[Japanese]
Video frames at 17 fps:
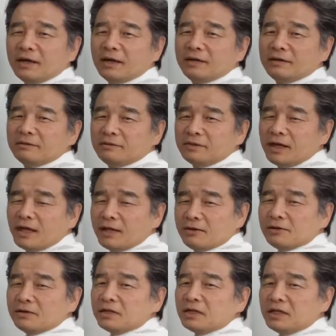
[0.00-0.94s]
L,
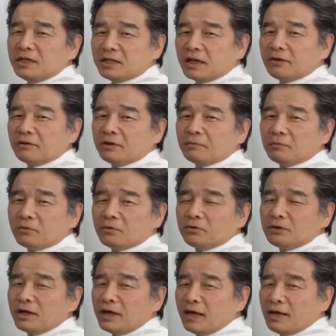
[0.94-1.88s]
L に似たような
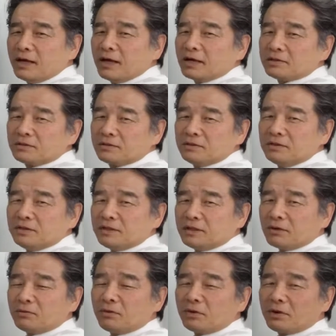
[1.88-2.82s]
ものに A がつい
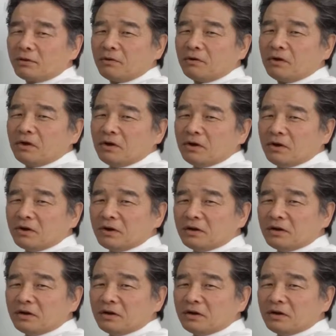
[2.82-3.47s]
てこれを、